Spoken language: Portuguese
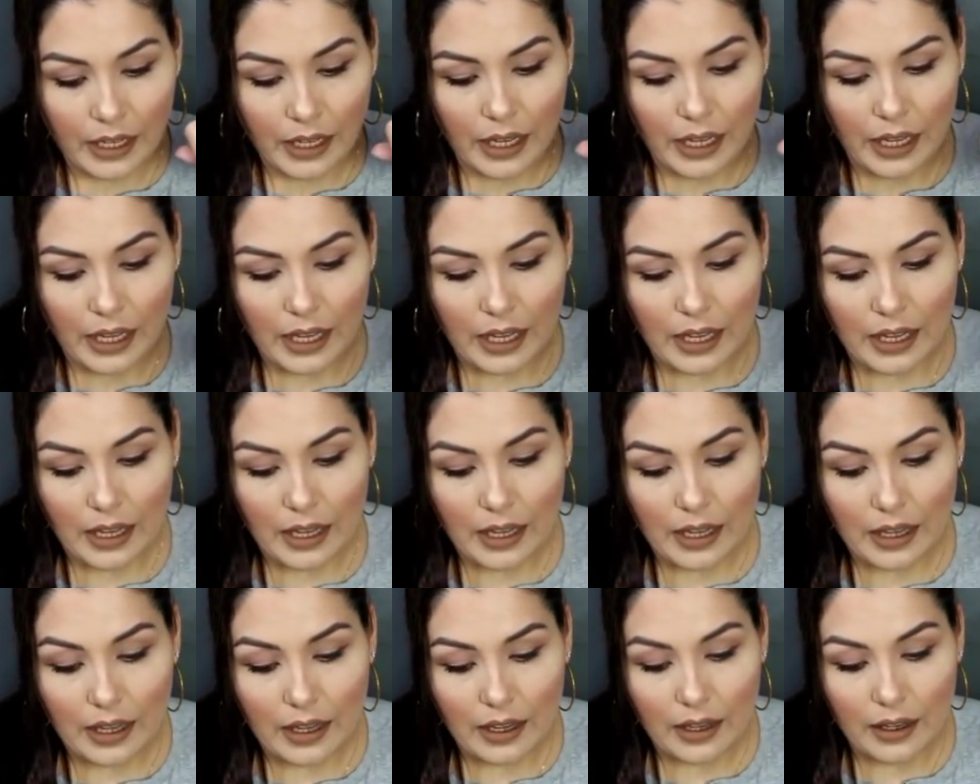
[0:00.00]

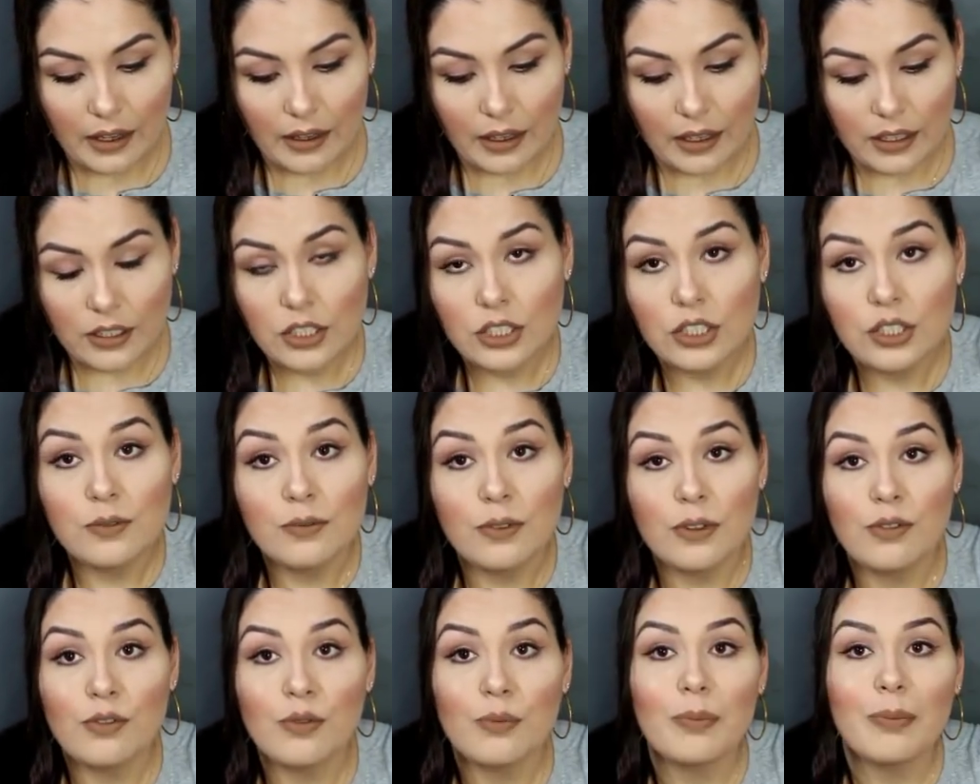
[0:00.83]
É, a gente
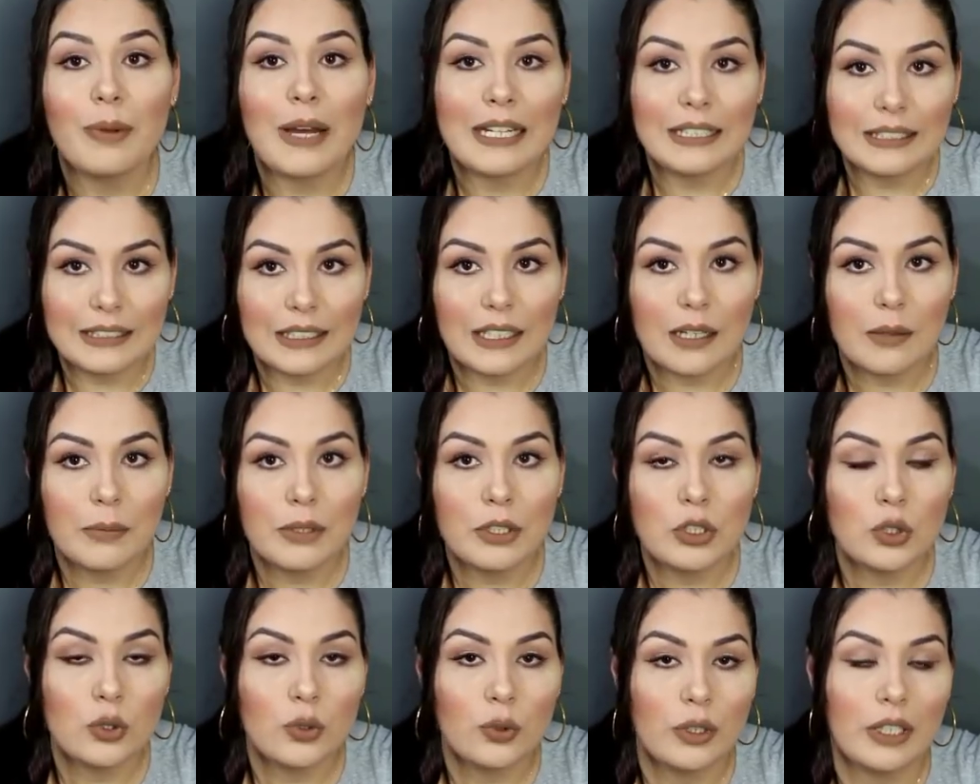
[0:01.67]
vive
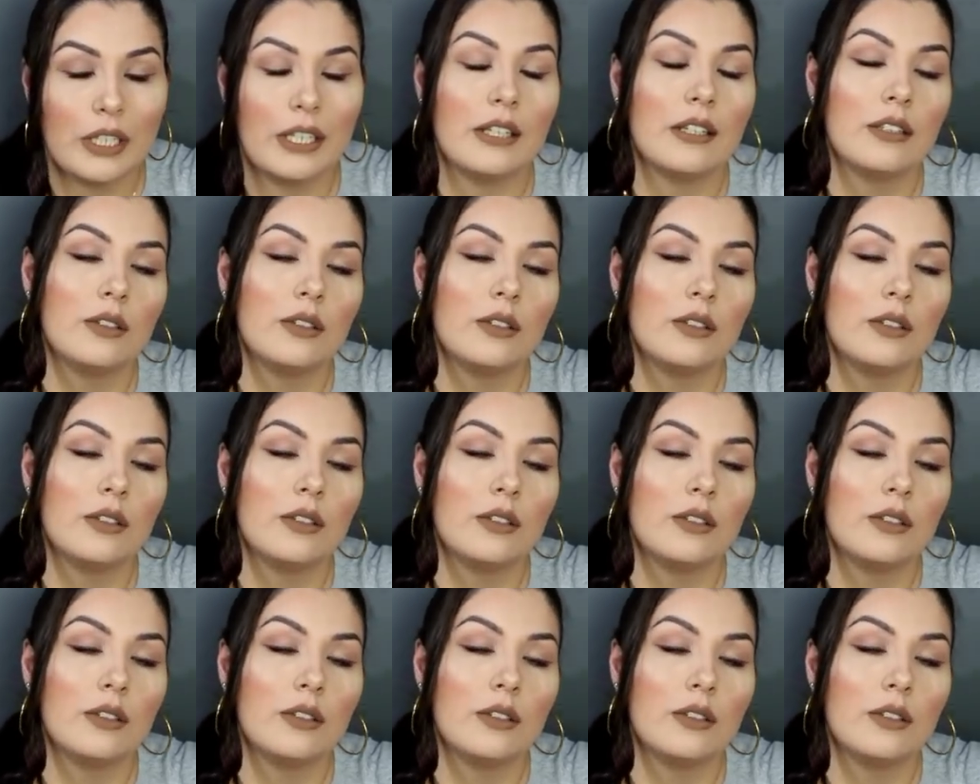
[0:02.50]
basicamente do quê?